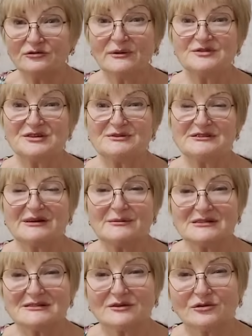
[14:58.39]
Ну, вообще, мы с
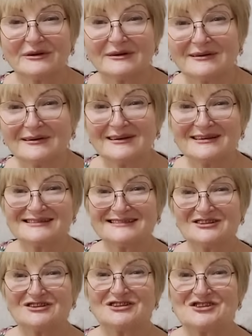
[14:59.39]
вами о здоровье
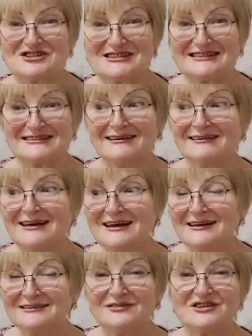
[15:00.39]
значит, это жизнь, да.
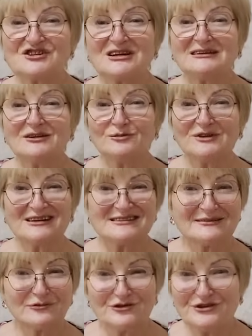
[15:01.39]
Движения у меня
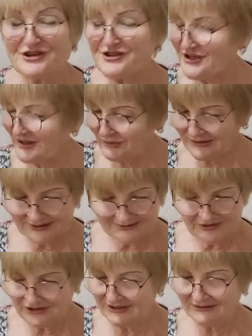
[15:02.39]
сегодня не
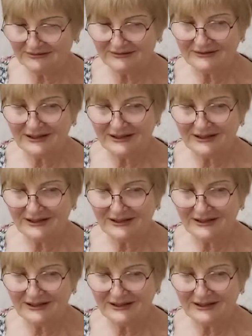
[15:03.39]
было, нет.